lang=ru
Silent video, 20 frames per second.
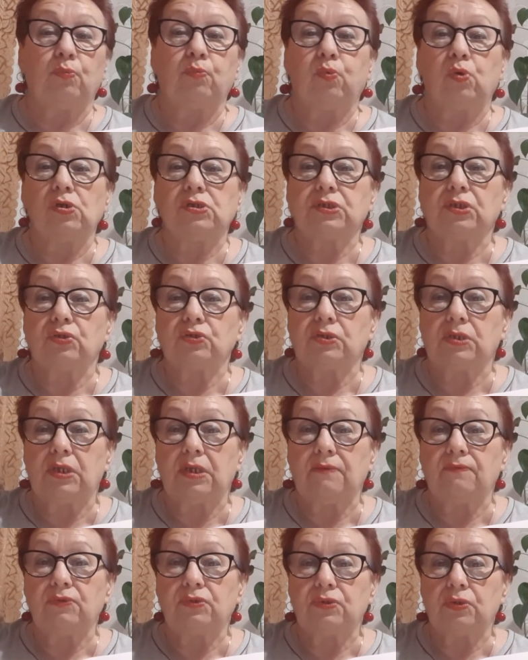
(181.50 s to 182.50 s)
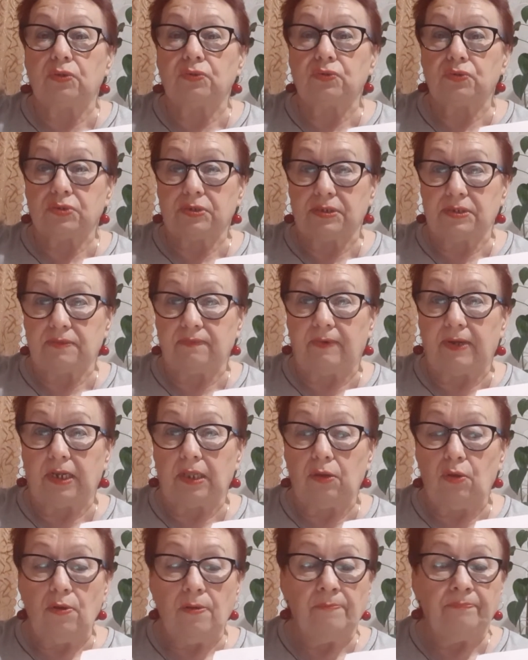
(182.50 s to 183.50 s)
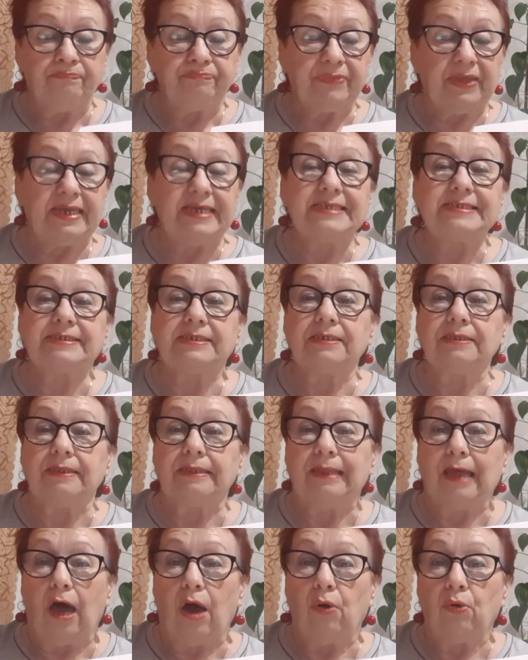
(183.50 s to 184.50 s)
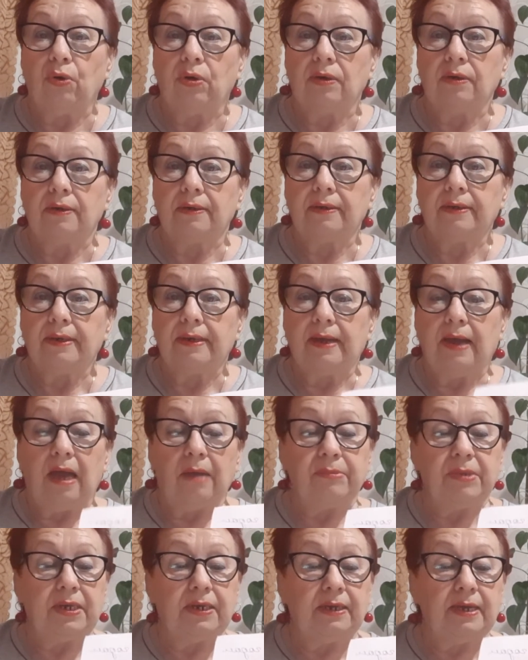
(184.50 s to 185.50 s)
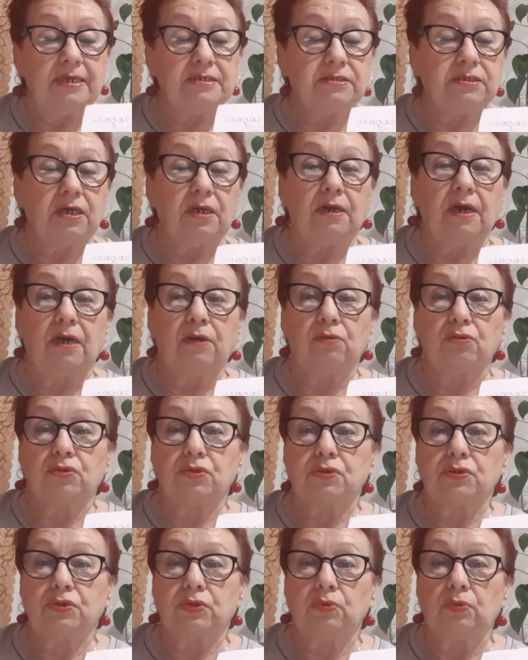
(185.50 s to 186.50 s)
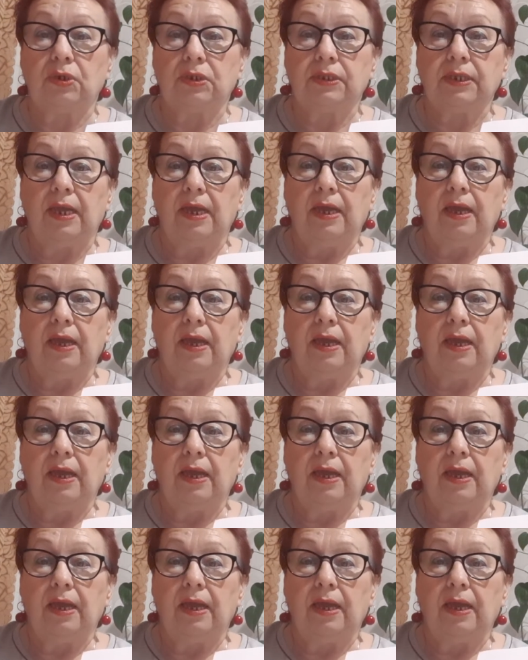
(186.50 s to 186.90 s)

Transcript: польскую сливу тетушки Сварло и циндао. Американский хороший сорт.